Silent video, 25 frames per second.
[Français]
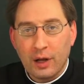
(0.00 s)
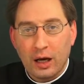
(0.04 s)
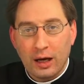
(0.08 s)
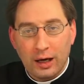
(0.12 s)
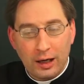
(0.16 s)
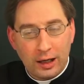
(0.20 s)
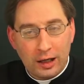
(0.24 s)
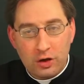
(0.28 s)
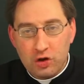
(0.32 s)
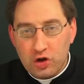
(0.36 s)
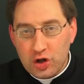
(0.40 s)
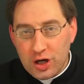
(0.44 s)

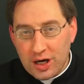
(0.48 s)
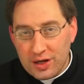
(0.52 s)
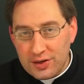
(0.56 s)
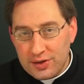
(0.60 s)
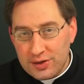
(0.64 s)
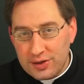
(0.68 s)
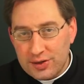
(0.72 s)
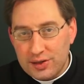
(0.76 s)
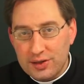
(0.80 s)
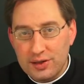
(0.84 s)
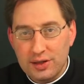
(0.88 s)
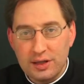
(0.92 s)

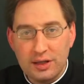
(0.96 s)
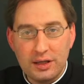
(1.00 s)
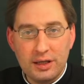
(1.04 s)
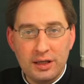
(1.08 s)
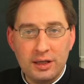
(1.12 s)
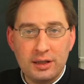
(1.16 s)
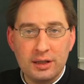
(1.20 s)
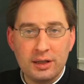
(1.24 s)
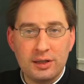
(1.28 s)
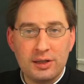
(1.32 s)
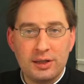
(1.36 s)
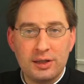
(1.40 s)
Richesse
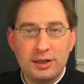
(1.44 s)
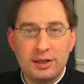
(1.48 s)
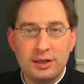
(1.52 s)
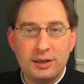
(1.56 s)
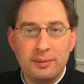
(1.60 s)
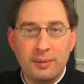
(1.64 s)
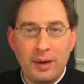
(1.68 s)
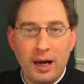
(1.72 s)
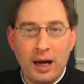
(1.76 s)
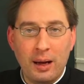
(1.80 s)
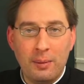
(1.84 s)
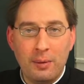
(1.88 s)

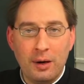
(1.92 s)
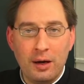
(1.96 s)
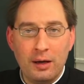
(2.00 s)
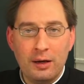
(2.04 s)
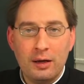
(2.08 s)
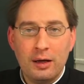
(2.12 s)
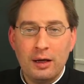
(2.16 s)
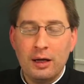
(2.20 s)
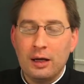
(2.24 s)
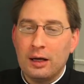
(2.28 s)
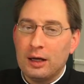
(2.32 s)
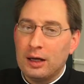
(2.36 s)
inestimable
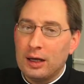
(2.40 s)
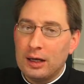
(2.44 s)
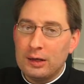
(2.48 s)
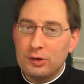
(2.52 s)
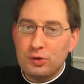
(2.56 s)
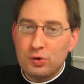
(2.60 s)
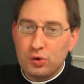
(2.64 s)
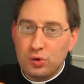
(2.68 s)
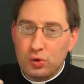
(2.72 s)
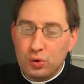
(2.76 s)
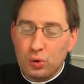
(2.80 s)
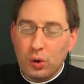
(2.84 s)
et
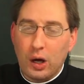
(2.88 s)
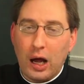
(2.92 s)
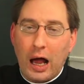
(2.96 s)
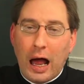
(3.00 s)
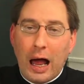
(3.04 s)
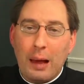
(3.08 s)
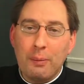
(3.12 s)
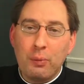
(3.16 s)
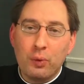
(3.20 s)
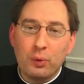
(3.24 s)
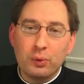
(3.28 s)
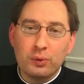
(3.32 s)

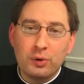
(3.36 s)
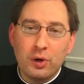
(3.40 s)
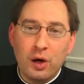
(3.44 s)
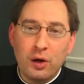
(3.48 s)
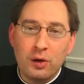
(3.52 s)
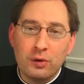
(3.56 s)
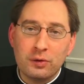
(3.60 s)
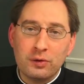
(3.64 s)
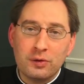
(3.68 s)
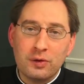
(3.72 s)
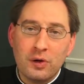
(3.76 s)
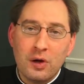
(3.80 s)

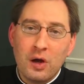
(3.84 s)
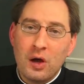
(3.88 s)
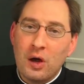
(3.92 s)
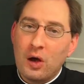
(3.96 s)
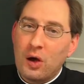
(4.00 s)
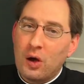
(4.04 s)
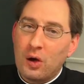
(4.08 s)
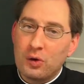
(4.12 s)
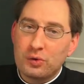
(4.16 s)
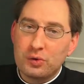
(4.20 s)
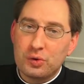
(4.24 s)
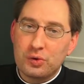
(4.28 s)
surabondante,
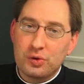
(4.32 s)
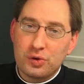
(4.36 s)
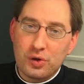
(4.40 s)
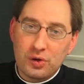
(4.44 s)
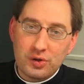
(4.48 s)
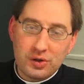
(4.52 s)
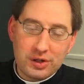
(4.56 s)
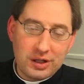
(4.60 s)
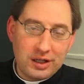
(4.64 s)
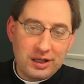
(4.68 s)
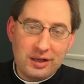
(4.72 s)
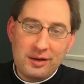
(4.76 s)
en ce
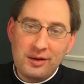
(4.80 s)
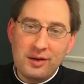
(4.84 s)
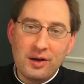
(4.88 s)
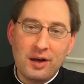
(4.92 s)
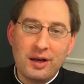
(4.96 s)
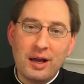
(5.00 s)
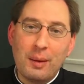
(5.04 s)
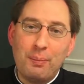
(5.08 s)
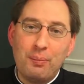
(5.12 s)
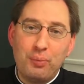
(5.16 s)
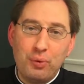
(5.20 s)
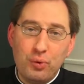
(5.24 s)
sens qu'il n'y en
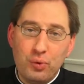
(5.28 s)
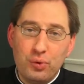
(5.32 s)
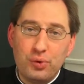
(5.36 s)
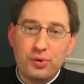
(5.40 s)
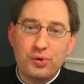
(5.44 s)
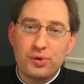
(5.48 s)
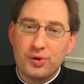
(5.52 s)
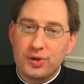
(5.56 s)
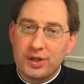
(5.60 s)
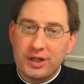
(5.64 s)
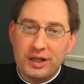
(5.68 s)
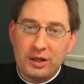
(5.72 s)
a
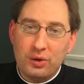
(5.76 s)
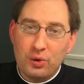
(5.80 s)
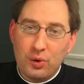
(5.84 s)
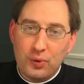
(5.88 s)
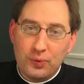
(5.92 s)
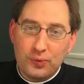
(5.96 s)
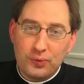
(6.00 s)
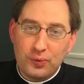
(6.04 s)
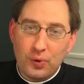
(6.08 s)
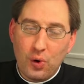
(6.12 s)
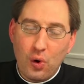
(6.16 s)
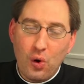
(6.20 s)
plus qu'il ne
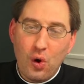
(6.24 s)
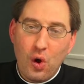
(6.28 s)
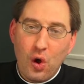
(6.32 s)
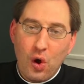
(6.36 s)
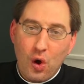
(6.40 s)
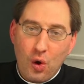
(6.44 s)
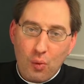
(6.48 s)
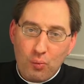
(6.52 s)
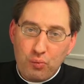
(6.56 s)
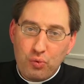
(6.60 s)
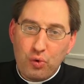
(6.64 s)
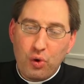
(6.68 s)
faut
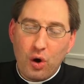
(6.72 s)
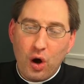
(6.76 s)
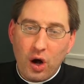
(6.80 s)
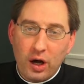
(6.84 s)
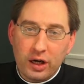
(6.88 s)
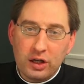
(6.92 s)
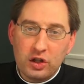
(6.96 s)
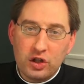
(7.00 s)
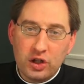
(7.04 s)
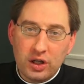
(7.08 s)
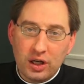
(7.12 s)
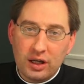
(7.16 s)
pour
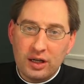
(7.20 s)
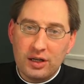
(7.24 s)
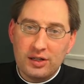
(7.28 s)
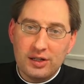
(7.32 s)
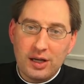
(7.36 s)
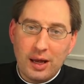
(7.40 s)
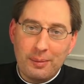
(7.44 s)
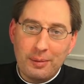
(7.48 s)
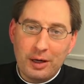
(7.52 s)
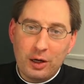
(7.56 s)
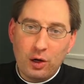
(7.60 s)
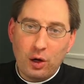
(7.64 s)
enrichir les
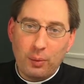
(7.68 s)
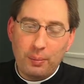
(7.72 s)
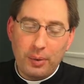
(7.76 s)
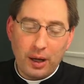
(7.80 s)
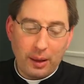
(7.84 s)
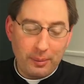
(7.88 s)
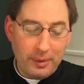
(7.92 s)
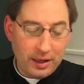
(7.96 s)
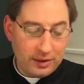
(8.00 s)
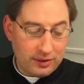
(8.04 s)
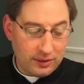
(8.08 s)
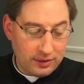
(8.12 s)
âmes et leur
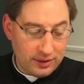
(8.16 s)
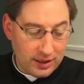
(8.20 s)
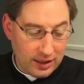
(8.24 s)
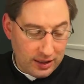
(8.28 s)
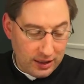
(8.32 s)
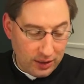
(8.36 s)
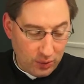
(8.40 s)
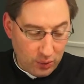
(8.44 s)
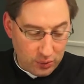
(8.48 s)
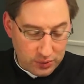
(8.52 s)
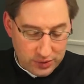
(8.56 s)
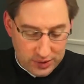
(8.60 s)
permettre
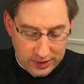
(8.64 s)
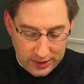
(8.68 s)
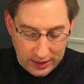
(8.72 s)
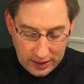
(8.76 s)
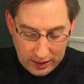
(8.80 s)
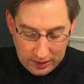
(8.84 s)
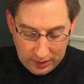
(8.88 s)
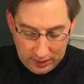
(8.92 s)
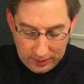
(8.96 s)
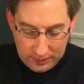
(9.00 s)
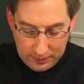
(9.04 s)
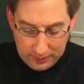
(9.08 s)
d'aller au ciel.